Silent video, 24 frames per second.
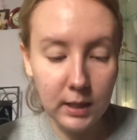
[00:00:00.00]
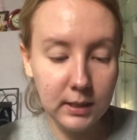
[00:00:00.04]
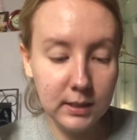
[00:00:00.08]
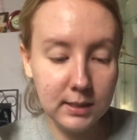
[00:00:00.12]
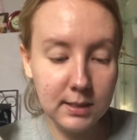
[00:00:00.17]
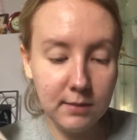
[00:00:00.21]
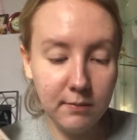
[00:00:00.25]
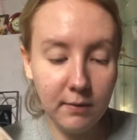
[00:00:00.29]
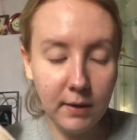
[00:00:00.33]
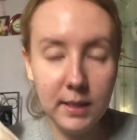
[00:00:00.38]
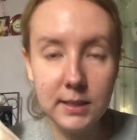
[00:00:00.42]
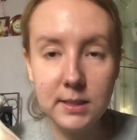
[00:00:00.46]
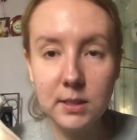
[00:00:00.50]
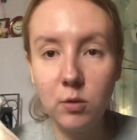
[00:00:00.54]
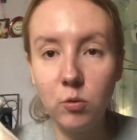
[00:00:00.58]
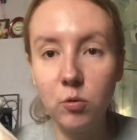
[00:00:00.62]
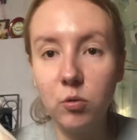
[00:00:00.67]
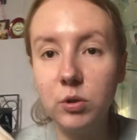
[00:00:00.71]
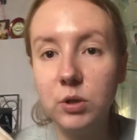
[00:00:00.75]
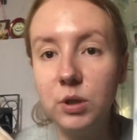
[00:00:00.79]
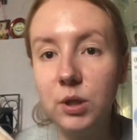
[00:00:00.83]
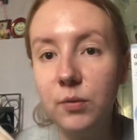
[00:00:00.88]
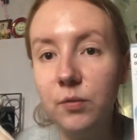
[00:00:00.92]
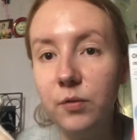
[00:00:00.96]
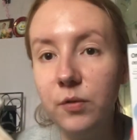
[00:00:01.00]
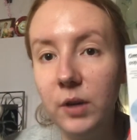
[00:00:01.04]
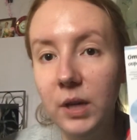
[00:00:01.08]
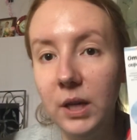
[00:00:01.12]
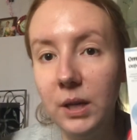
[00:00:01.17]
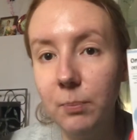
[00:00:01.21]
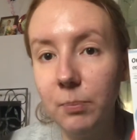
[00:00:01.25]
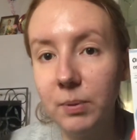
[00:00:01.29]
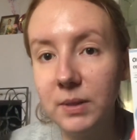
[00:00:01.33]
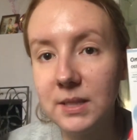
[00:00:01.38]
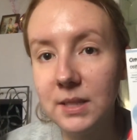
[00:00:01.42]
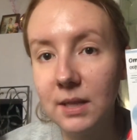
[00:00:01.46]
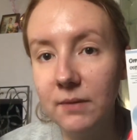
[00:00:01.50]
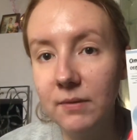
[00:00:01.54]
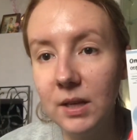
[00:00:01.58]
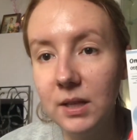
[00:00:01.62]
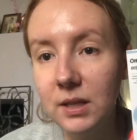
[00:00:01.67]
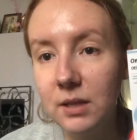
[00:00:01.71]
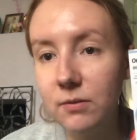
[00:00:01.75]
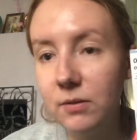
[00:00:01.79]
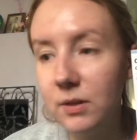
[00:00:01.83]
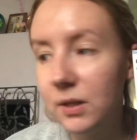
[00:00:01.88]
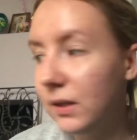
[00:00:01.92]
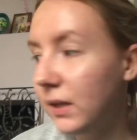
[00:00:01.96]
Называется Отифри.
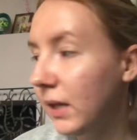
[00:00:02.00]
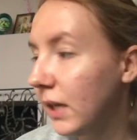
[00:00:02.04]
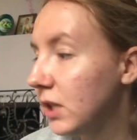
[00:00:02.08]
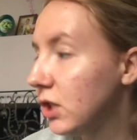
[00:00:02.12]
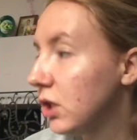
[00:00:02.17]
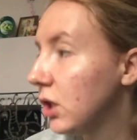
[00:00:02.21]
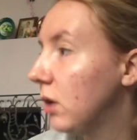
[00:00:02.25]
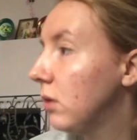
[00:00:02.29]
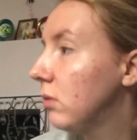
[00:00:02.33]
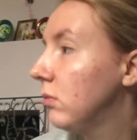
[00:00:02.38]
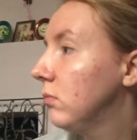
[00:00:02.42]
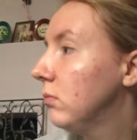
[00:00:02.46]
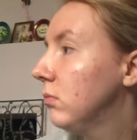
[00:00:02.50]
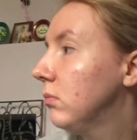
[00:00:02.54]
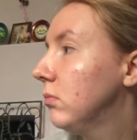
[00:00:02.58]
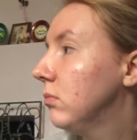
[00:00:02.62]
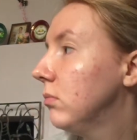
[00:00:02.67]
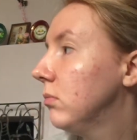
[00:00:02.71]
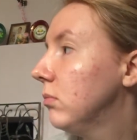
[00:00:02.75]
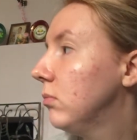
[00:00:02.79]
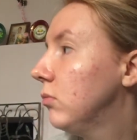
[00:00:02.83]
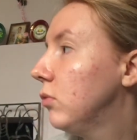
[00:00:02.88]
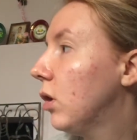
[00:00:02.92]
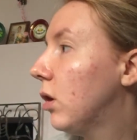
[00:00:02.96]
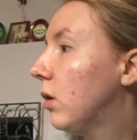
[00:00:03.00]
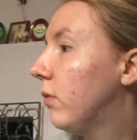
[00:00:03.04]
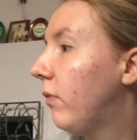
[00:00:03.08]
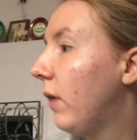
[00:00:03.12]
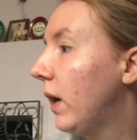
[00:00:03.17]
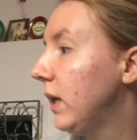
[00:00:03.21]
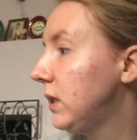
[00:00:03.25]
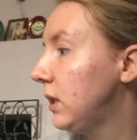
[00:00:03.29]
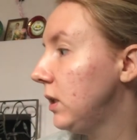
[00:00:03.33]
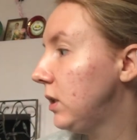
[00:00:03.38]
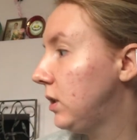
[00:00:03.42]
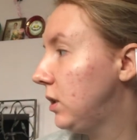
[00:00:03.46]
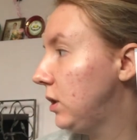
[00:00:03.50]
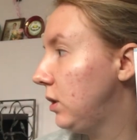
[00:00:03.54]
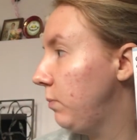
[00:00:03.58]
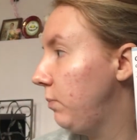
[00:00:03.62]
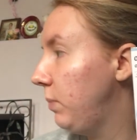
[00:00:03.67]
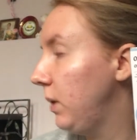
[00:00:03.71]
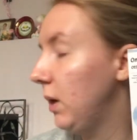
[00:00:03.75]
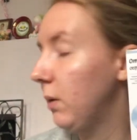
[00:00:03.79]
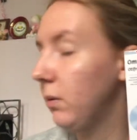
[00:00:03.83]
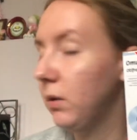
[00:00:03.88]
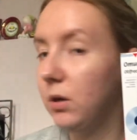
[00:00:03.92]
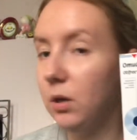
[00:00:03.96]
Посоветовала наша... Да хватит
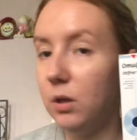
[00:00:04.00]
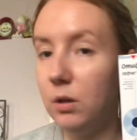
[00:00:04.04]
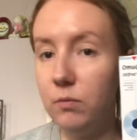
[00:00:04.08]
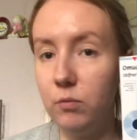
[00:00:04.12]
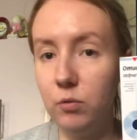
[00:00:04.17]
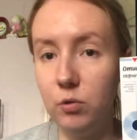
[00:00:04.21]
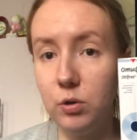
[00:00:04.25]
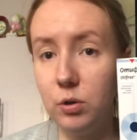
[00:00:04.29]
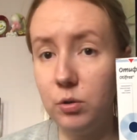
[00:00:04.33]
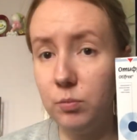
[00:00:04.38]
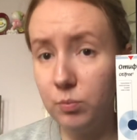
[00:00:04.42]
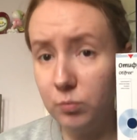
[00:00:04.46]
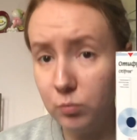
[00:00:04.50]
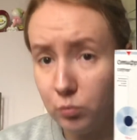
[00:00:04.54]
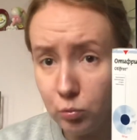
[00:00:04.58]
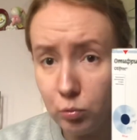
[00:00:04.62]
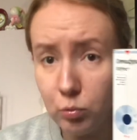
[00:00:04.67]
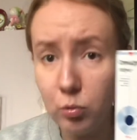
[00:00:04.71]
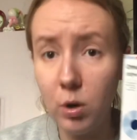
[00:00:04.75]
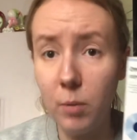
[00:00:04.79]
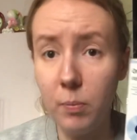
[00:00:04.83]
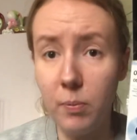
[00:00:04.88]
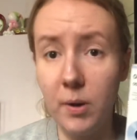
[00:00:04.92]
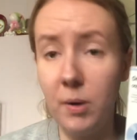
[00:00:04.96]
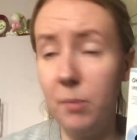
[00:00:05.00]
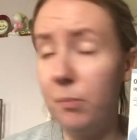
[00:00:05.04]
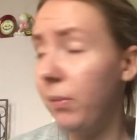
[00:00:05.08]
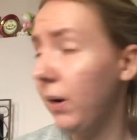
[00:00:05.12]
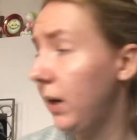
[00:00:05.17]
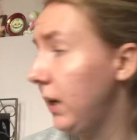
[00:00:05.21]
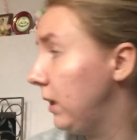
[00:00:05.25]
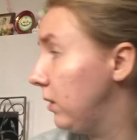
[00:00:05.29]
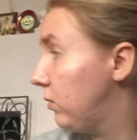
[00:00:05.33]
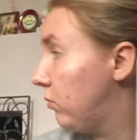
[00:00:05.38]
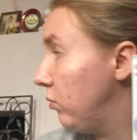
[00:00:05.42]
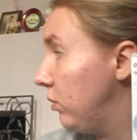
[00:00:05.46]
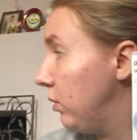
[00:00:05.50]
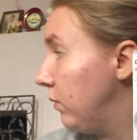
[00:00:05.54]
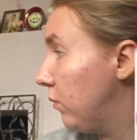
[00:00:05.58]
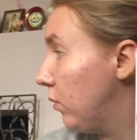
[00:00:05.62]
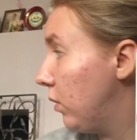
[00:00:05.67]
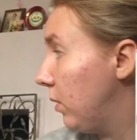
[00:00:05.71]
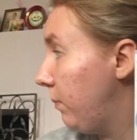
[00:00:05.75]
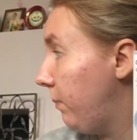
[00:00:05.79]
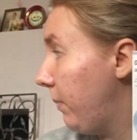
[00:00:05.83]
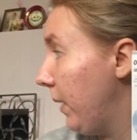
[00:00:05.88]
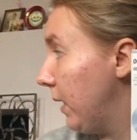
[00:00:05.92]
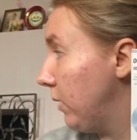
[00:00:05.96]
тебе, головой. Ухо прям болит у него
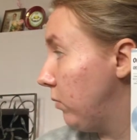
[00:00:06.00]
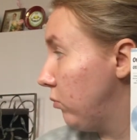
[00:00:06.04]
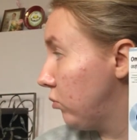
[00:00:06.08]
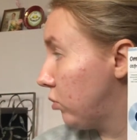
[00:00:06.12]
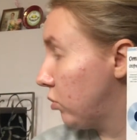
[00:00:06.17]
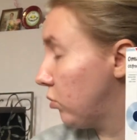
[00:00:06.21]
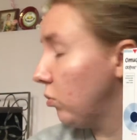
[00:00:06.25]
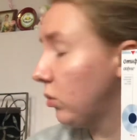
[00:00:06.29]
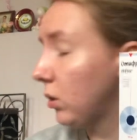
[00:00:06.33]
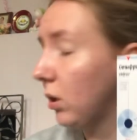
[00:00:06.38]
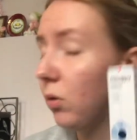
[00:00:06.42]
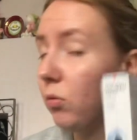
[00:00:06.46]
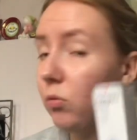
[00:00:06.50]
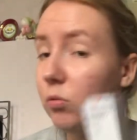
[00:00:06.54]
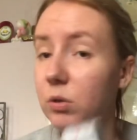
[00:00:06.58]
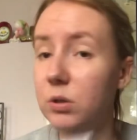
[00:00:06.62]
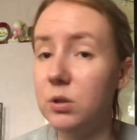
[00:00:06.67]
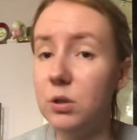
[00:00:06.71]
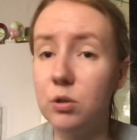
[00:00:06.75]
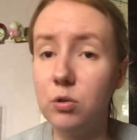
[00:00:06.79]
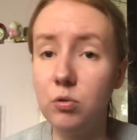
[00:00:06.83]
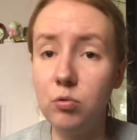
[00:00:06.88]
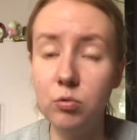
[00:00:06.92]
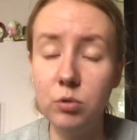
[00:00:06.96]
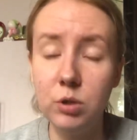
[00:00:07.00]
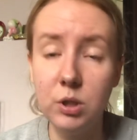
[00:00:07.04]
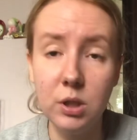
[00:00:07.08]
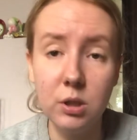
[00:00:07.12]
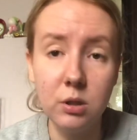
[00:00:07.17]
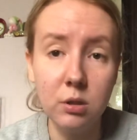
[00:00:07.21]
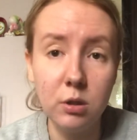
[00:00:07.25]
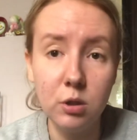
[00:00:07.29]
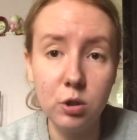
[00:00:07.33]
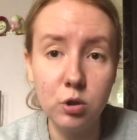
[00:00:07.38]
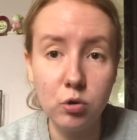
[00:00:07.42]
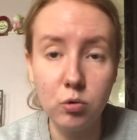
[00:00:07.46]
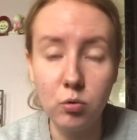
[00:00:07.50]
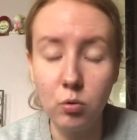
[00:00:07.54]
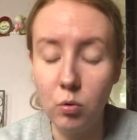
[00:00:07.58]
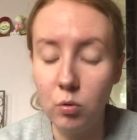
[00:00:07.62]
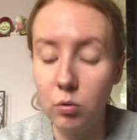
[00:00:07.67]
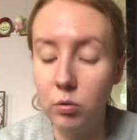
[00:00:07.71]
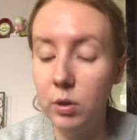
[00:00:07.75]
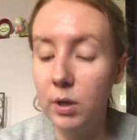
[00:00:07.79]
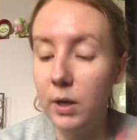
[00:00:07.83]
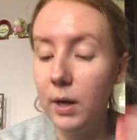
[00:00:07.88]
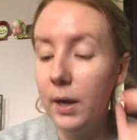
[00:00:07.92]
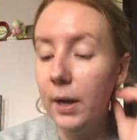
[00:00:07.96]
опять. Ну что такое, застудил или что
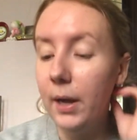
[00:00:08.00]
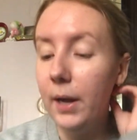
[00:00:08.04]
он?